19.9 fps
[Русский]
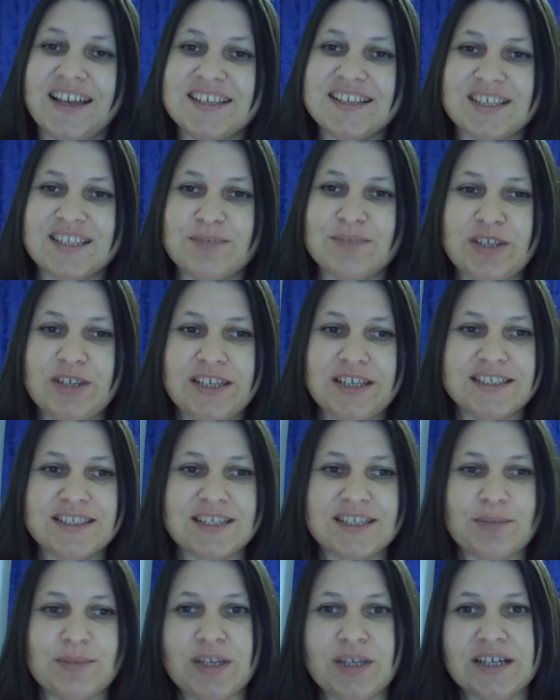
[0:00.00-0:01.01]
заменить
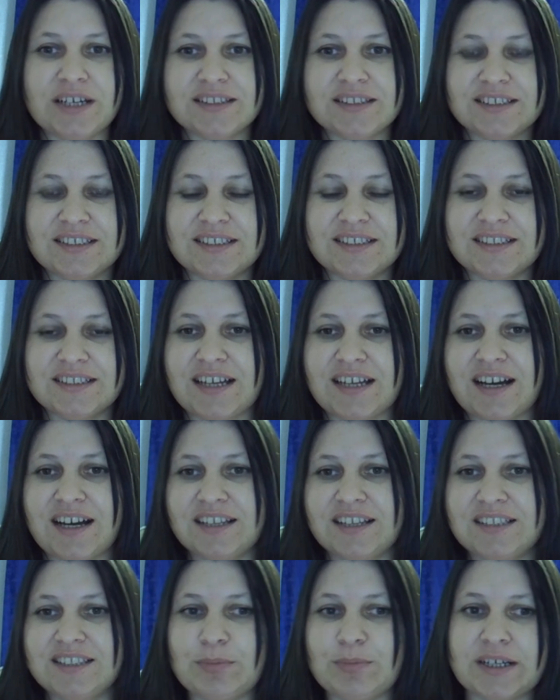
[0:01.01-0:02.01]
объекты на
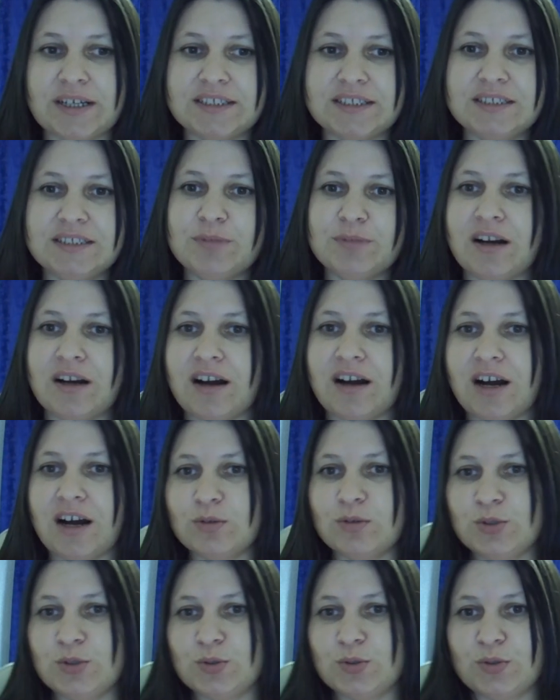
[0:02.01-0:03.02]
необходимое
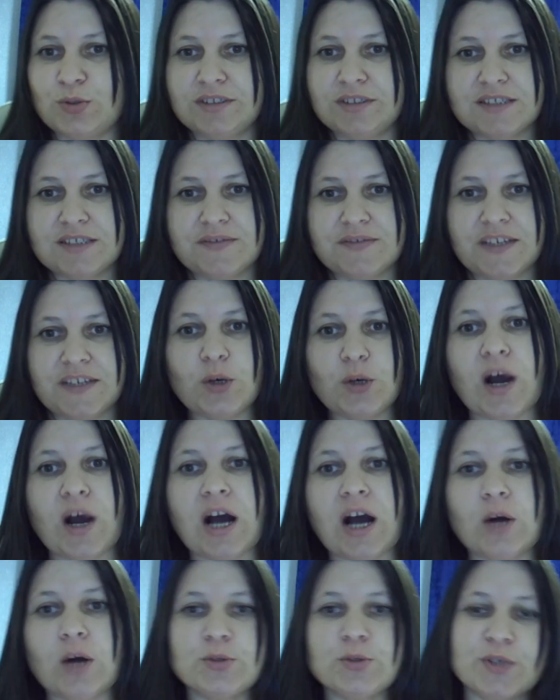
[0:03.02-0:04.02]
аудио, на свое
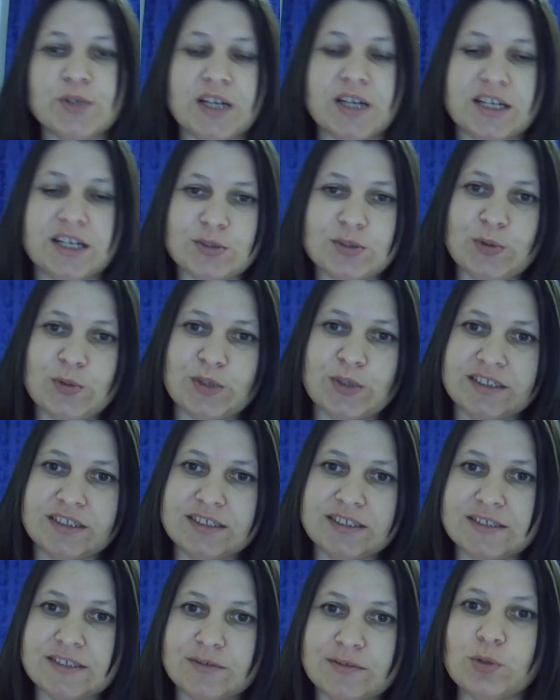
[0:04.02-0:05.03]
аудио, карту города,
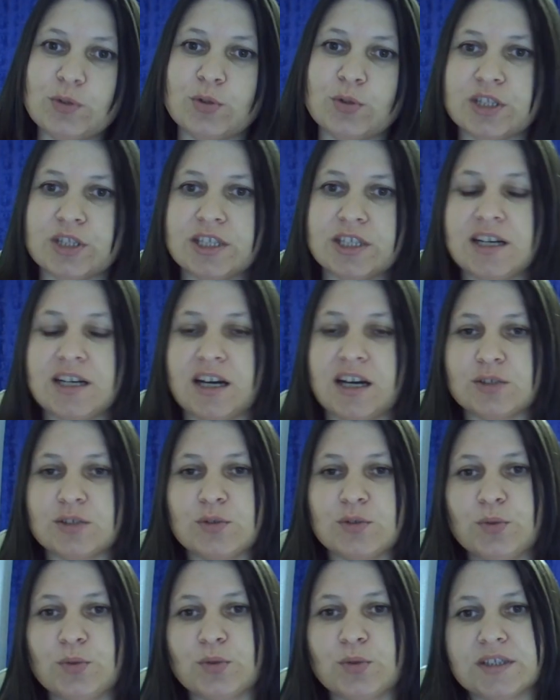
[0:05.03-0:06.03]
на свою
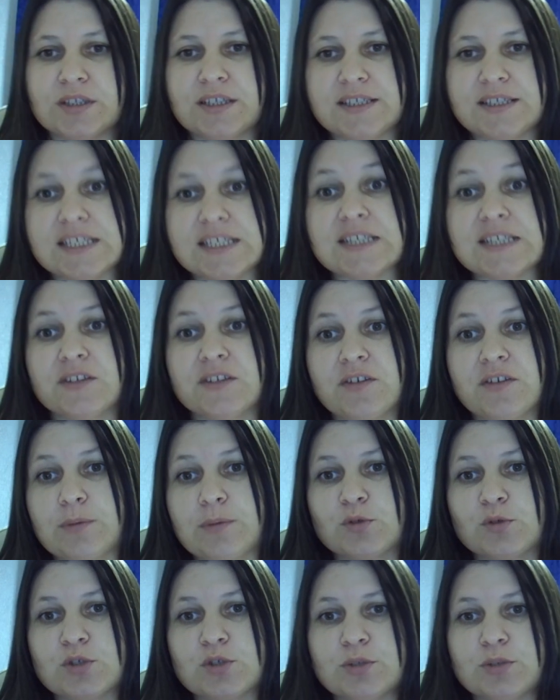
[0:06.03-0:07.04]
карту города. Естественно, вам
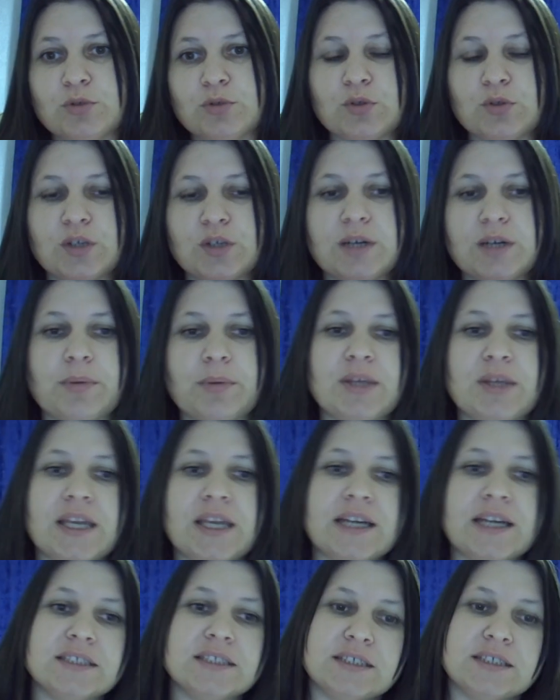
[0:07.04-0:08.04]
нужно будет только
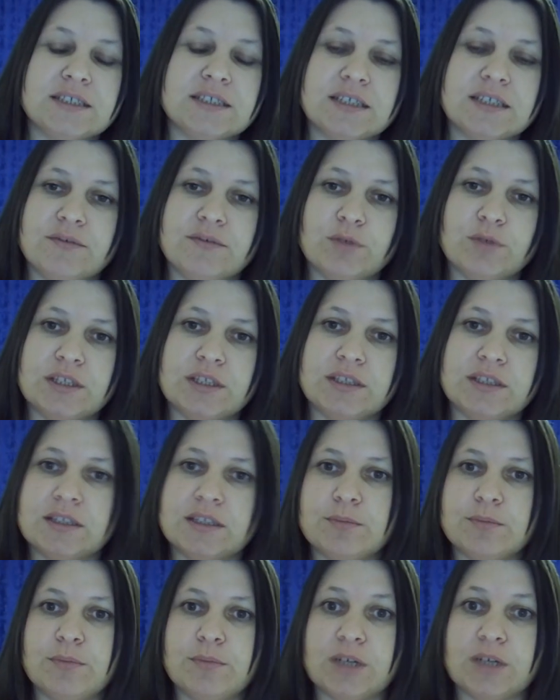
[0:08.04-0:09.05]
поменять э, вот
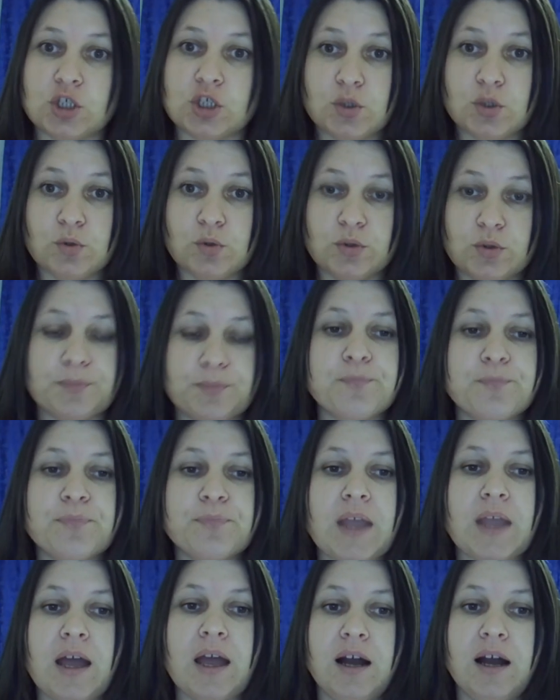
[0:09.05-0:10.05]
этот маршрут.
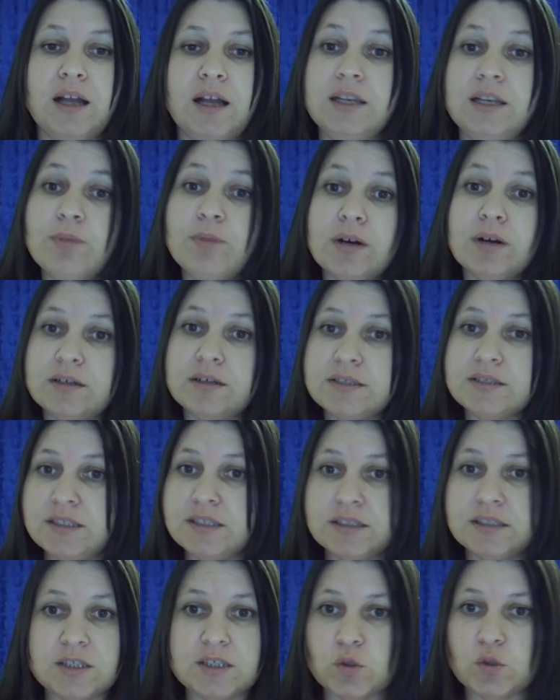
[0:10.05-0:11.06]
Либо
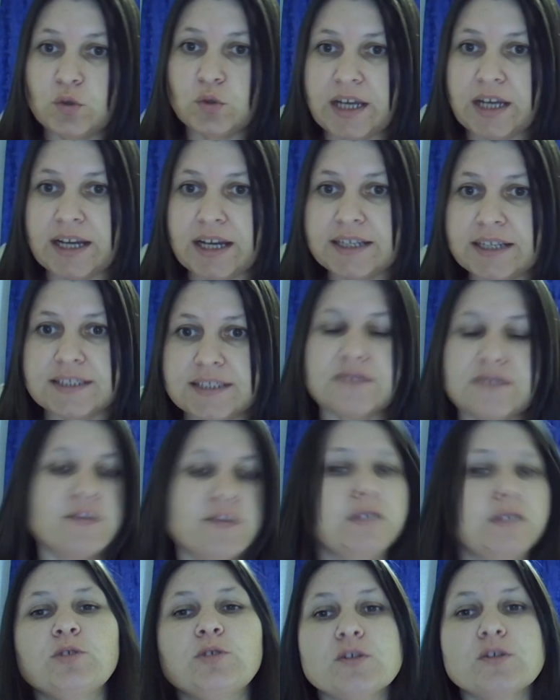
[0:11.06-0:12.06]
сделать с нуля это
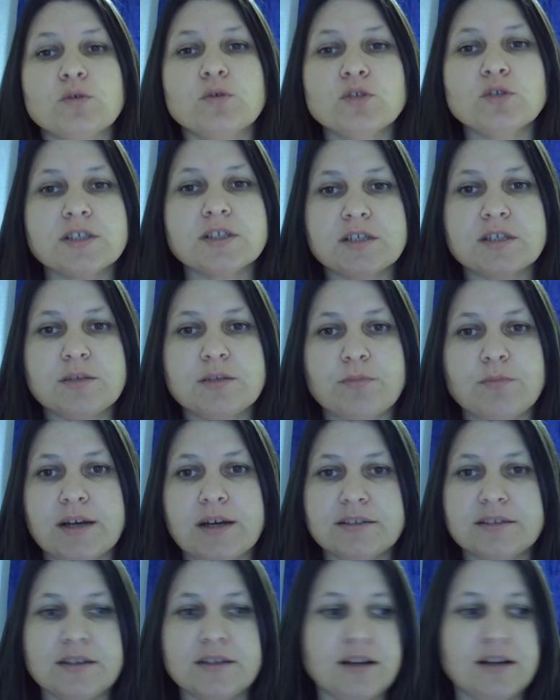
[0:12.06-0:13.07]
совсем не сложно,
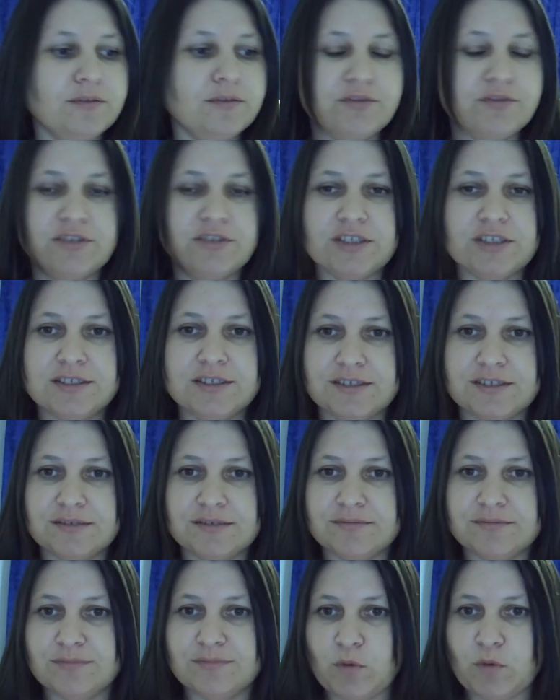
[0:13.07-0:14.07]
занимает, как вы
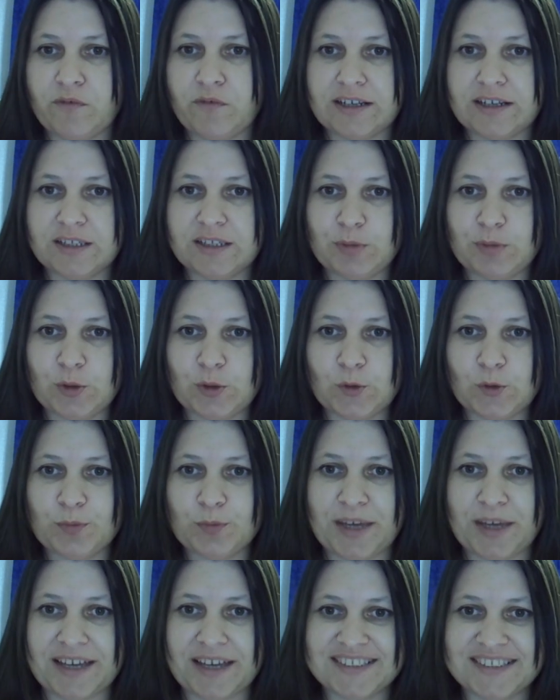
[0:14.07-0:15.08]
видите, буквально минут
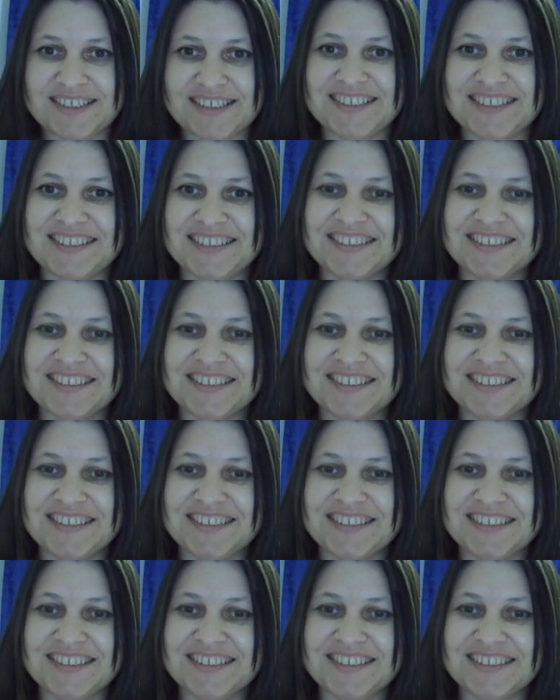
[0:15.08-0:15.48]
5.